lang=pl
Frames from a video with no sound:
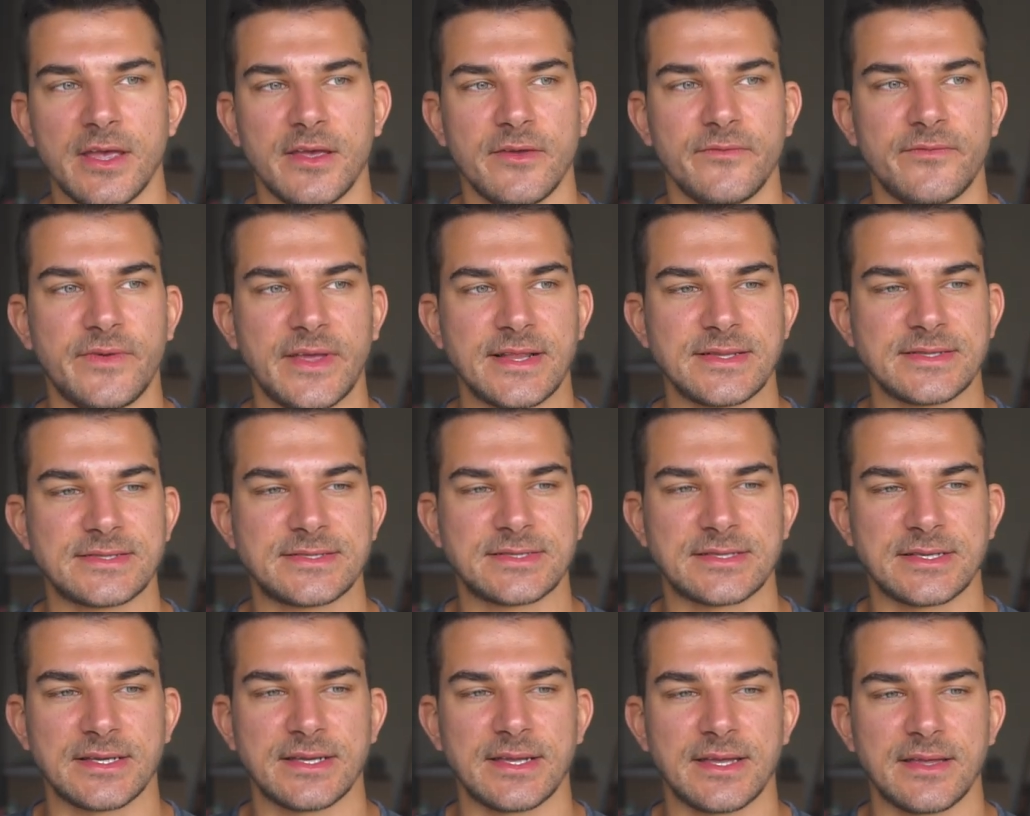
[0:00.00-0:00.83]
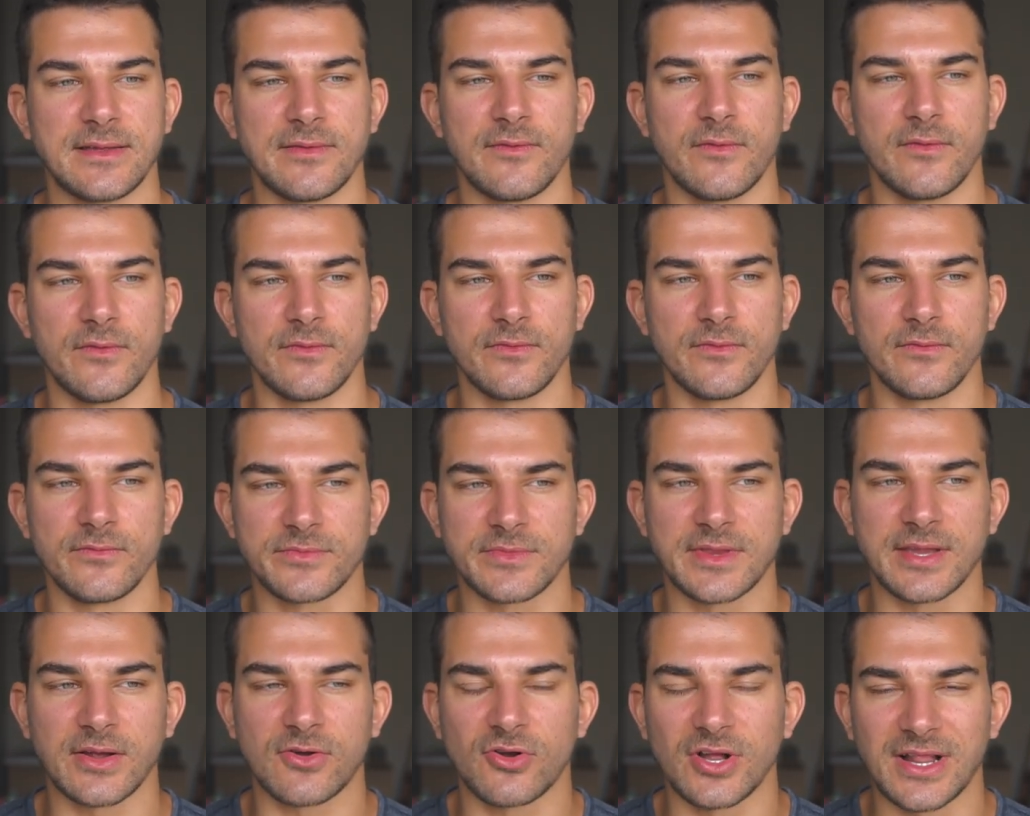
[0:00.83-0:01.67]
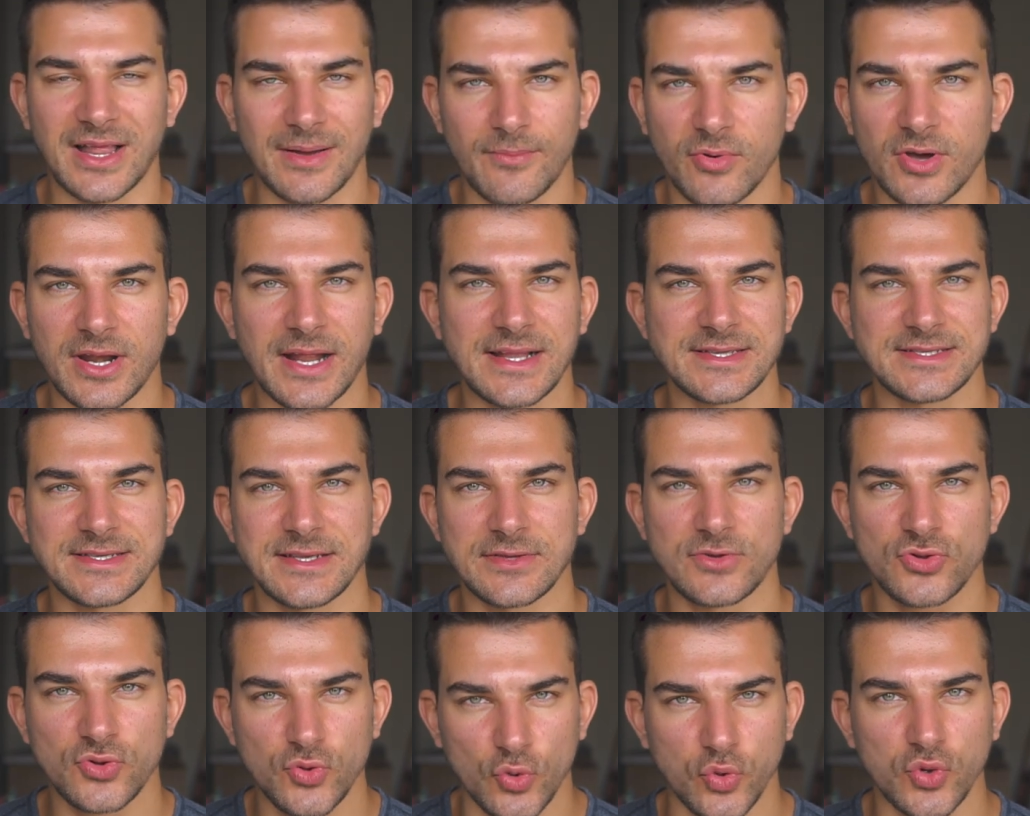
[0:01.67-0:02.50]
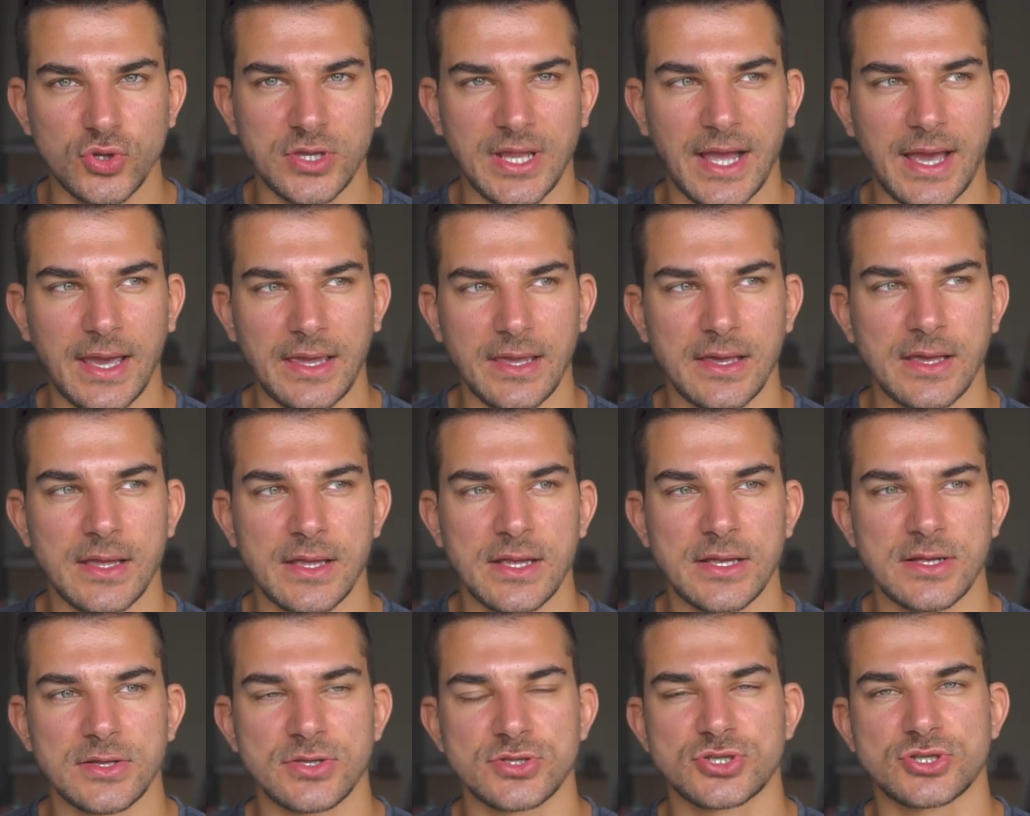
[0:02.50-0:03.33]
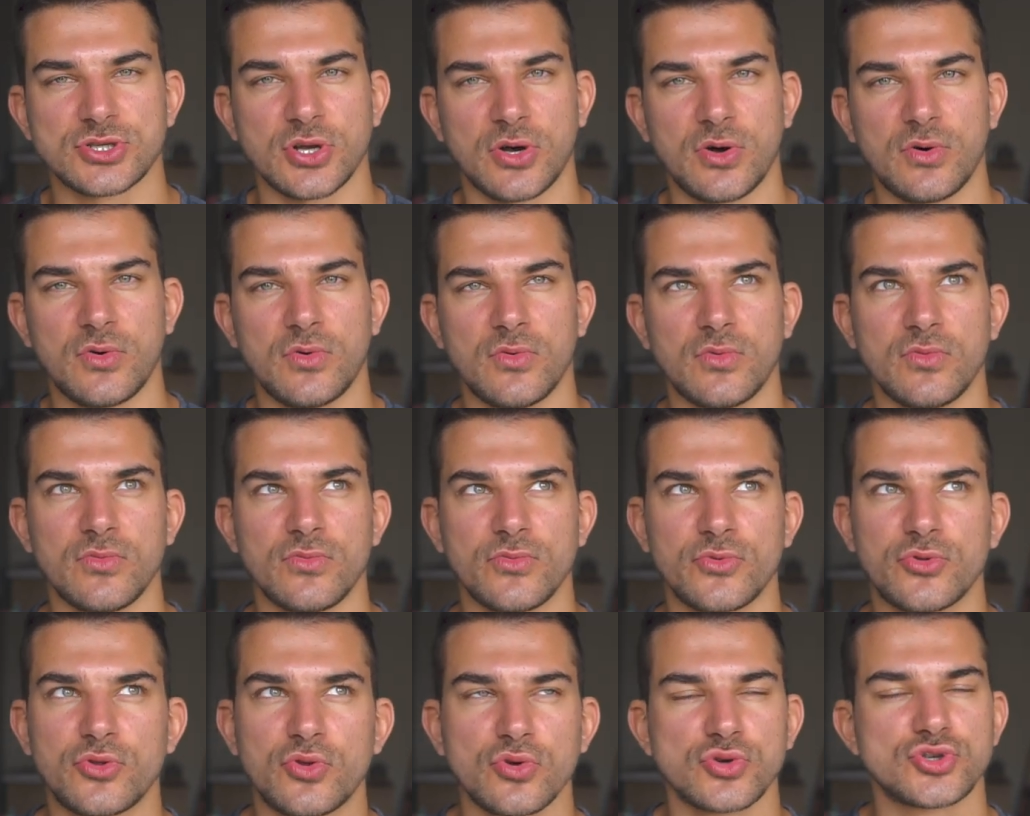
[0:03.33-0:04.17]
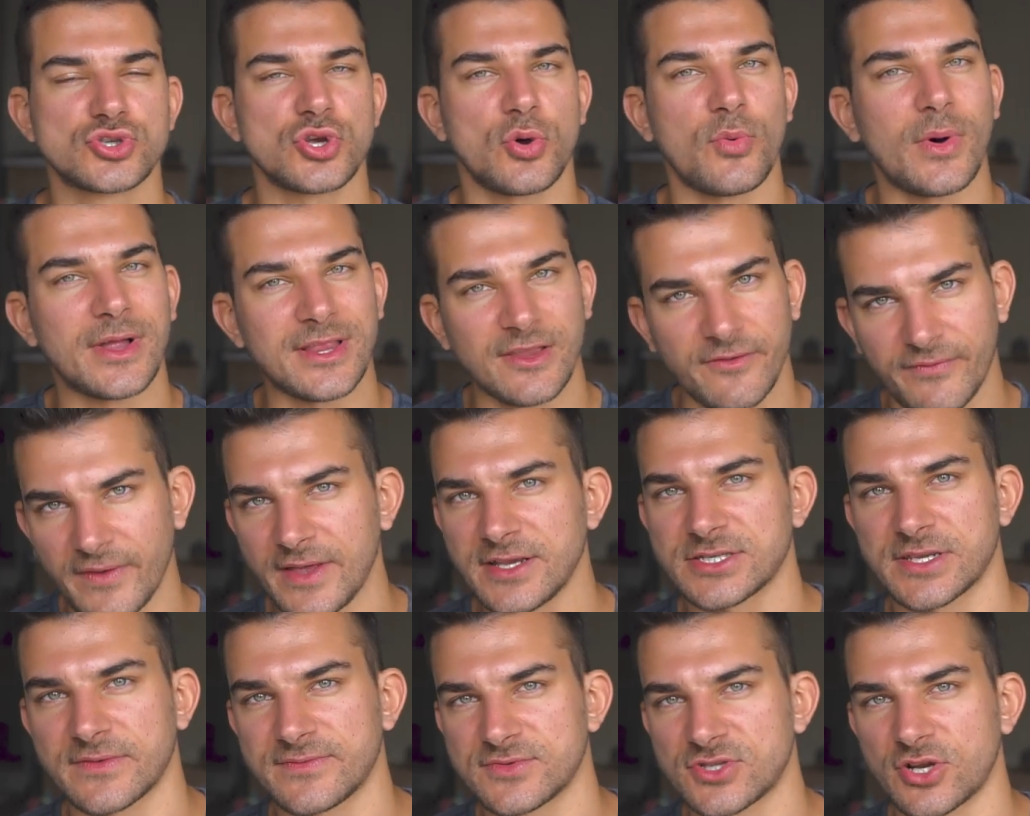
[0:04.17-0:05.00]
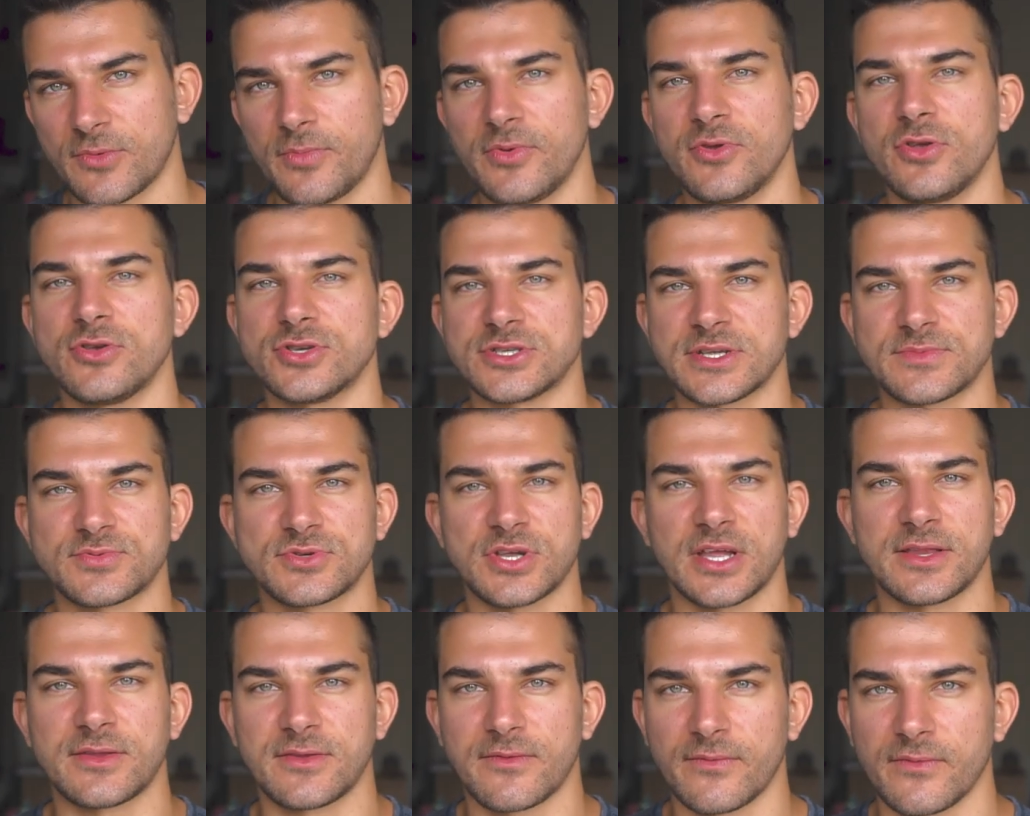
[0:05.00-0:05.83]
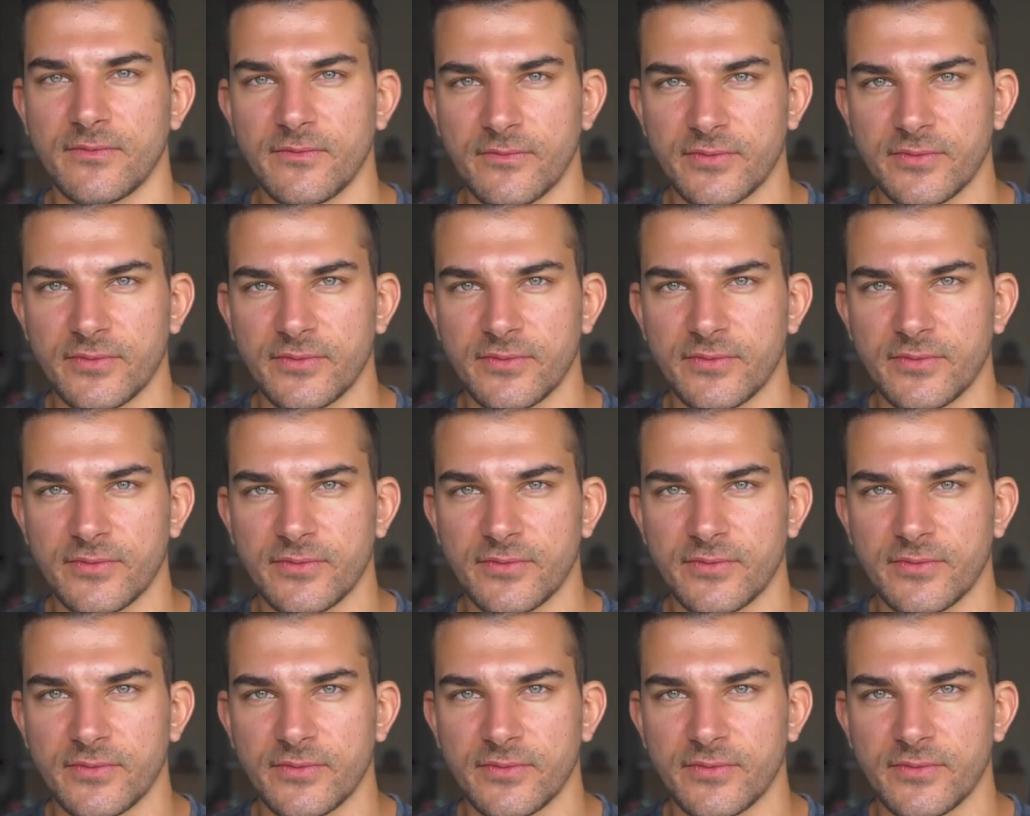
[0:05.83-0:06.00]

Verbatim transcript: Więc te kolaboracje tutaj są dużo łatwiejsze w zrobieniu niż na przykład